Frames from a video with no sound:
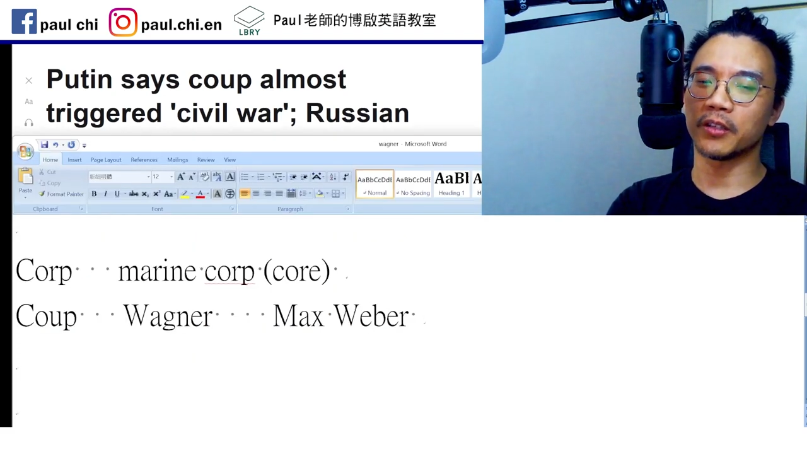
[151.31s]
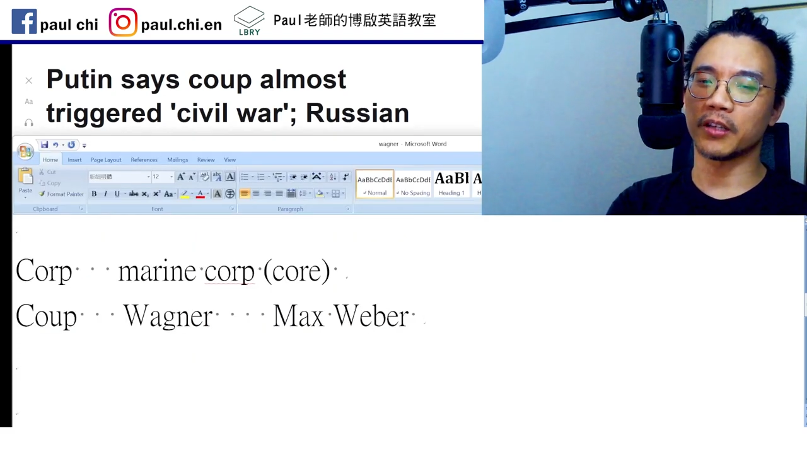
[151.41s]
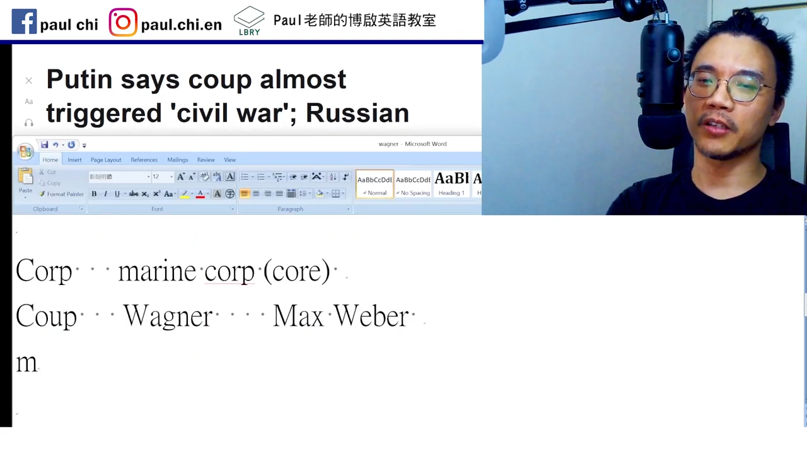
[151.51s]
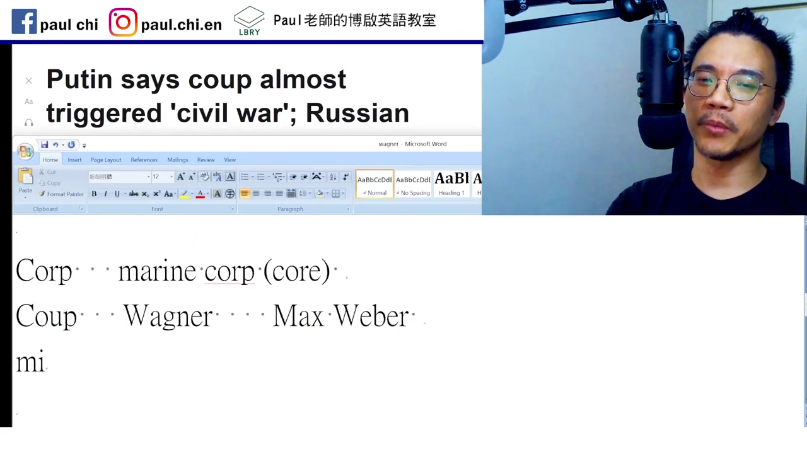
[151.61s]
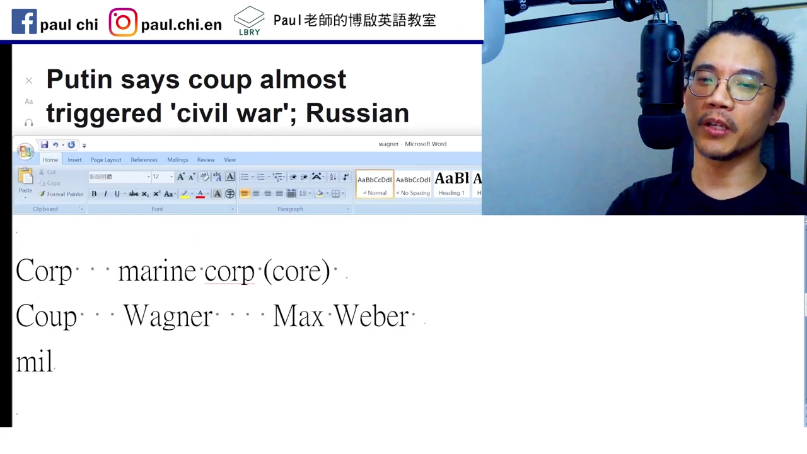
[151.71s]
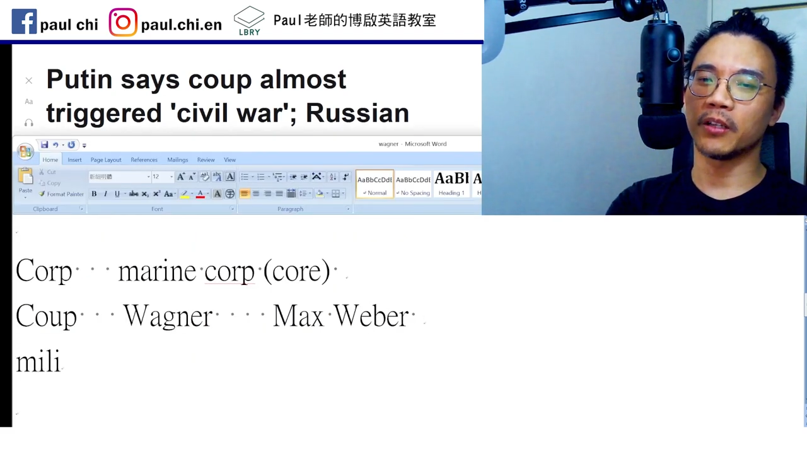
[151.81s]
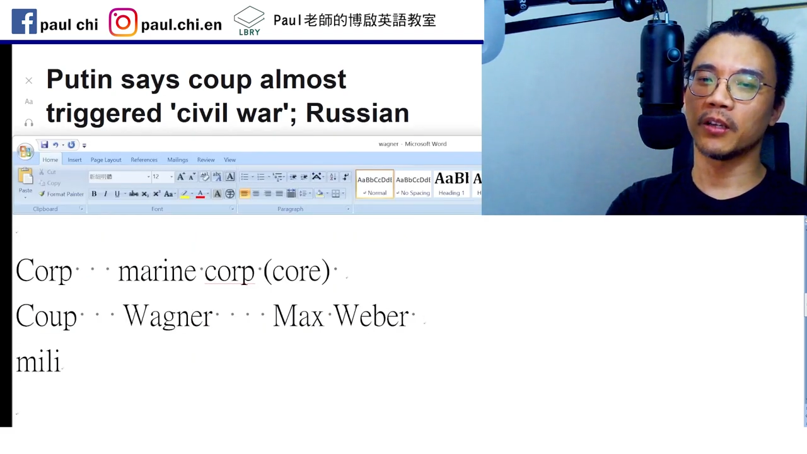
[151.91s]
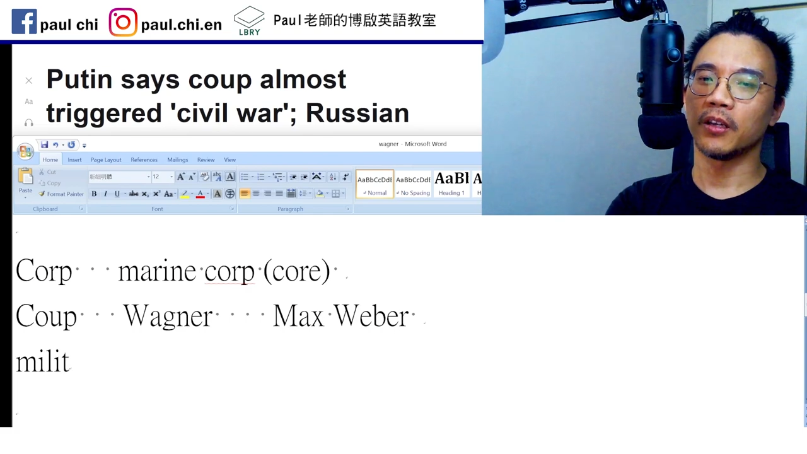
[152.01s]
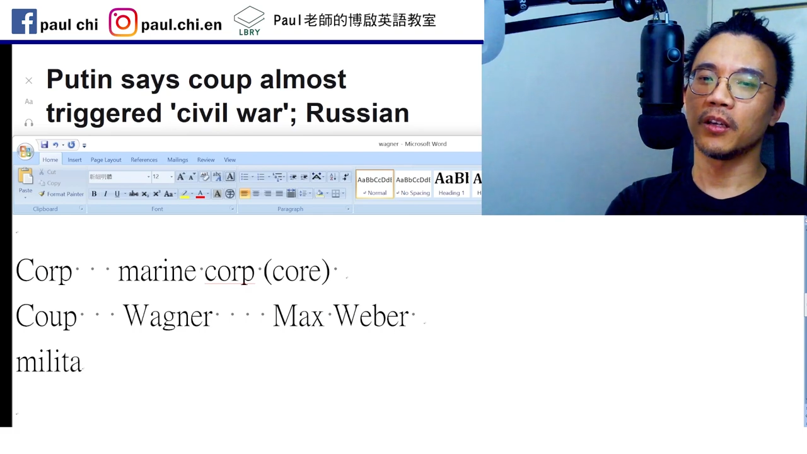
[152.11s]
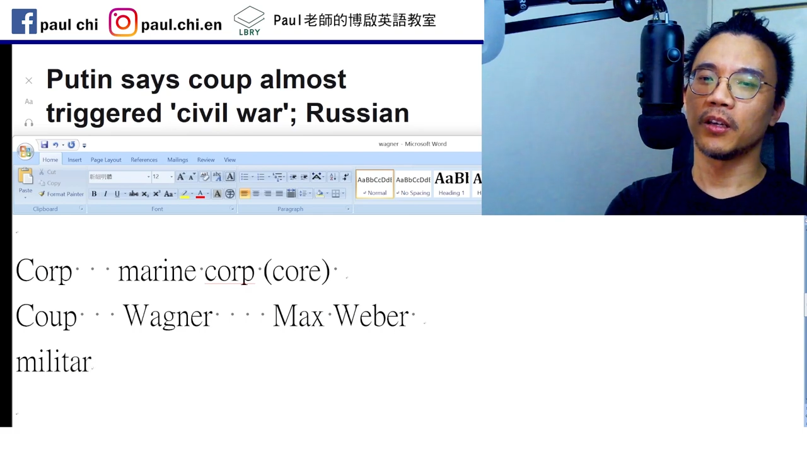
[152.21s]
在前
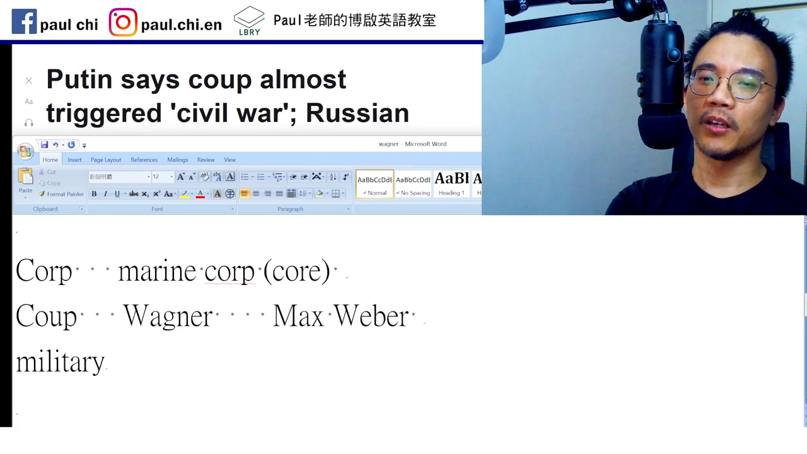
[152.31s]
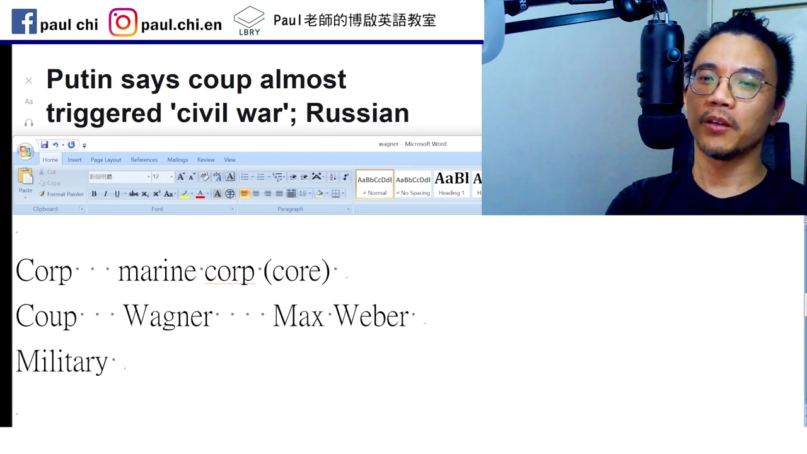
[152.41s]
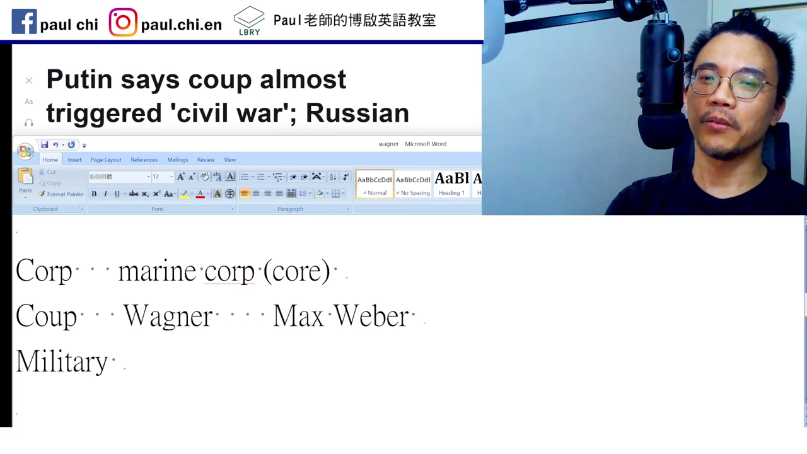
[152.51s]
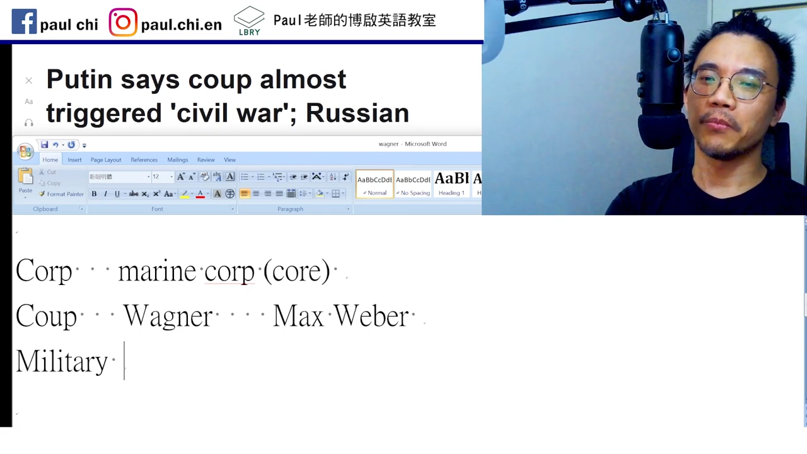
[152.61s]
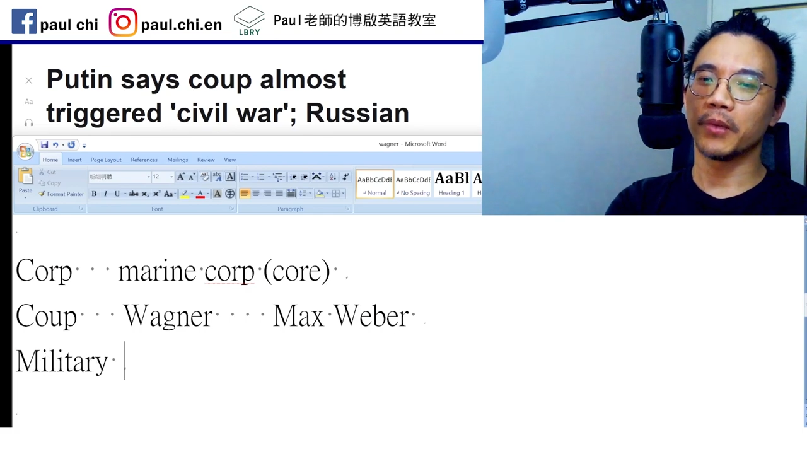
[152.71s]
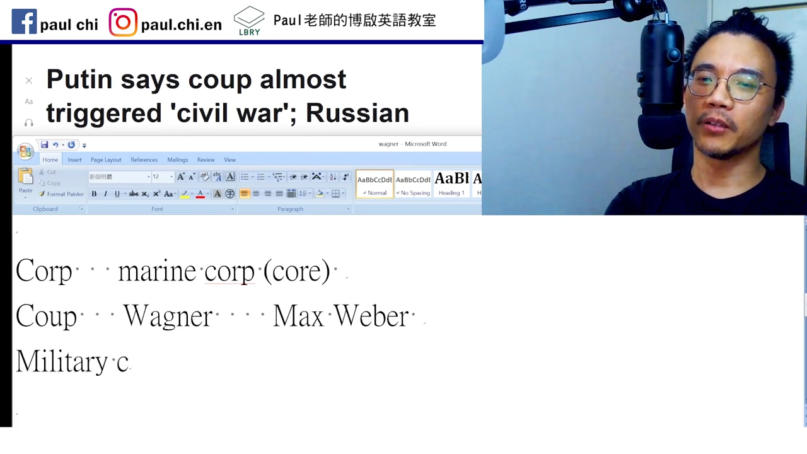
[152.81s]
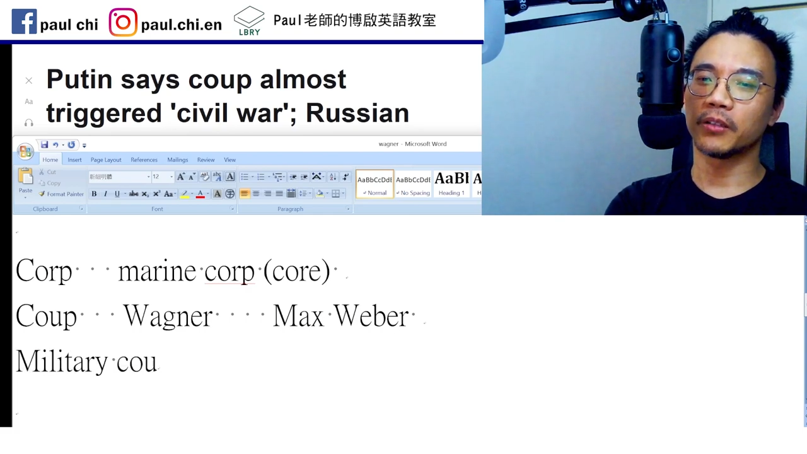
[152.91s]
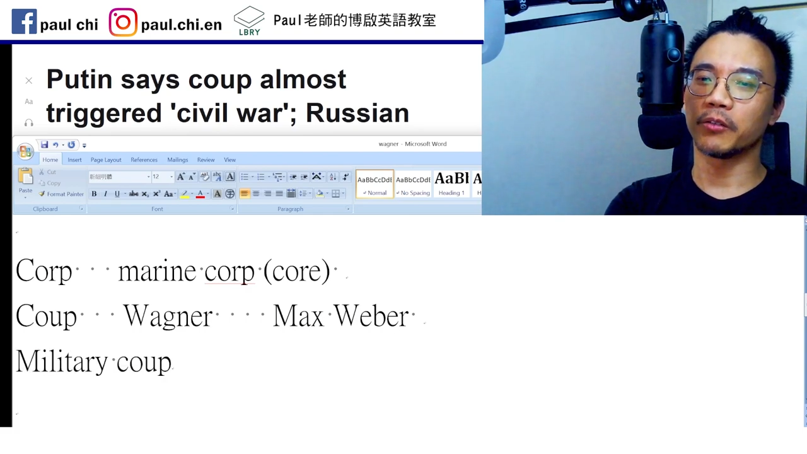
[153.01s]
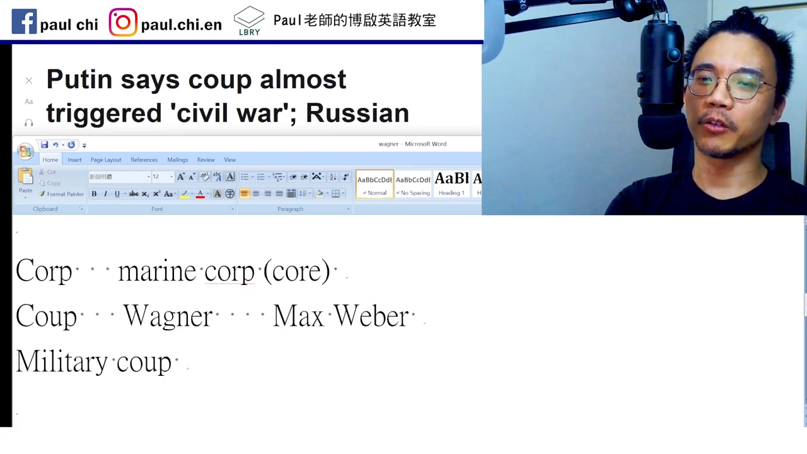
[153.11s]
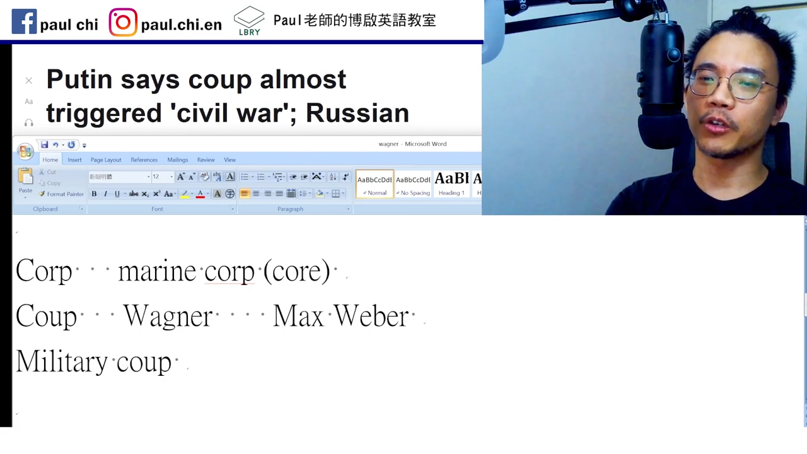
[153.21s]

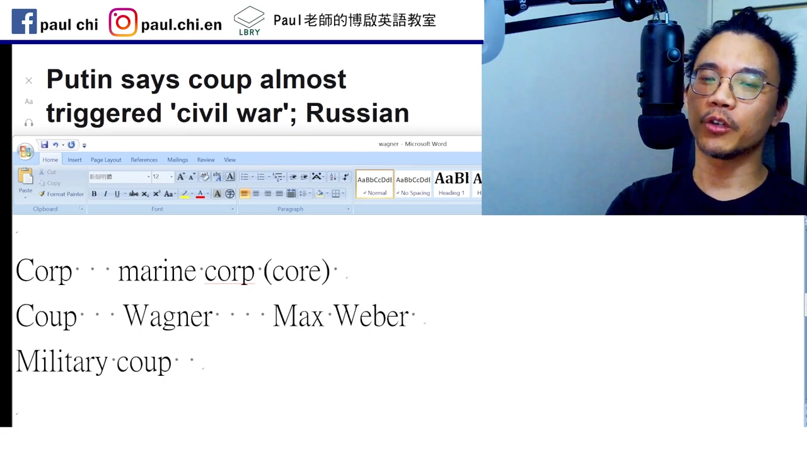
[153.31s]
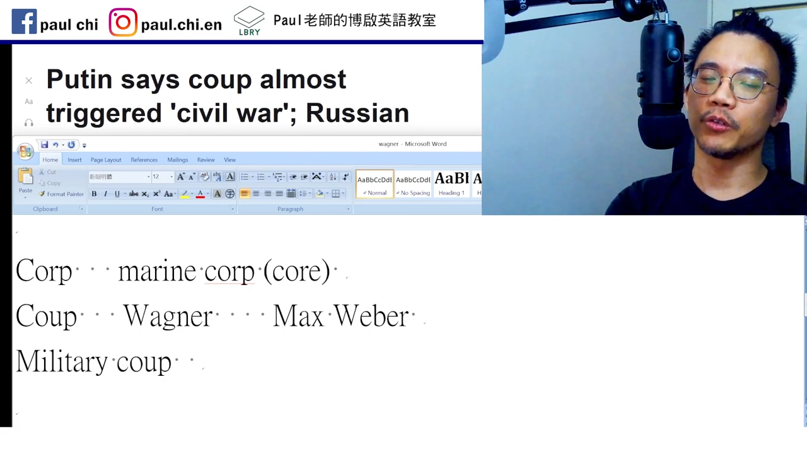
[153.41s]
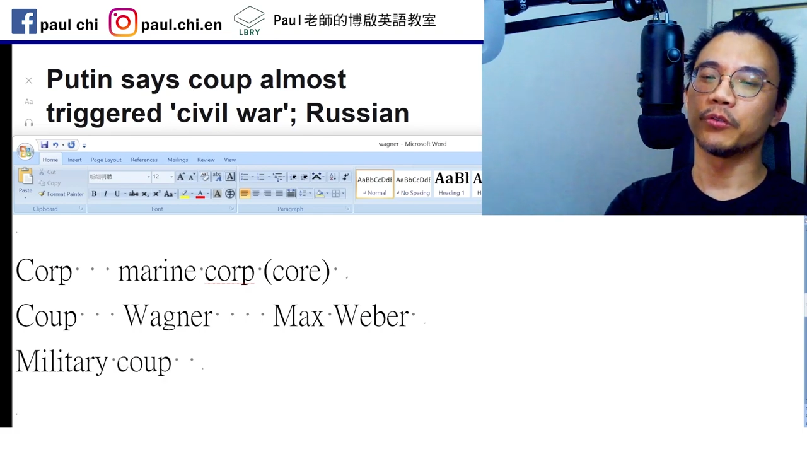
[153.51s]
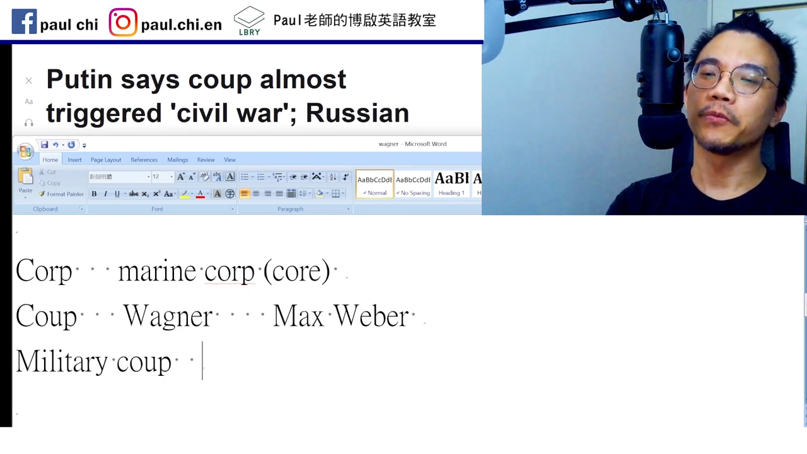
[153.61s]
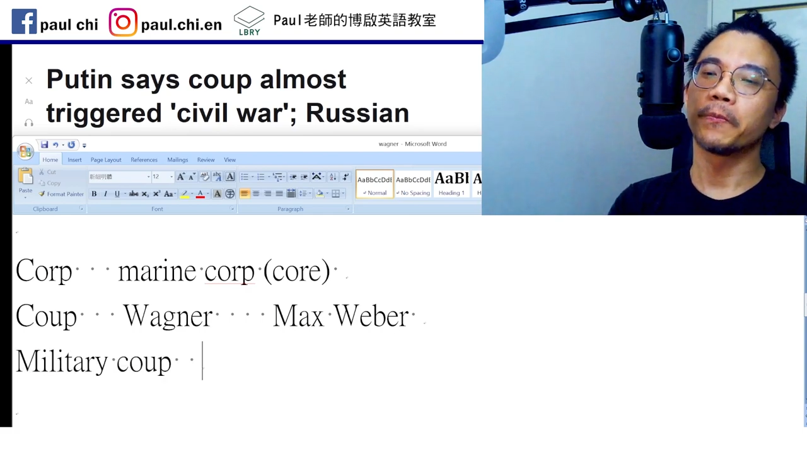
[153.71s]
面，“military coup”，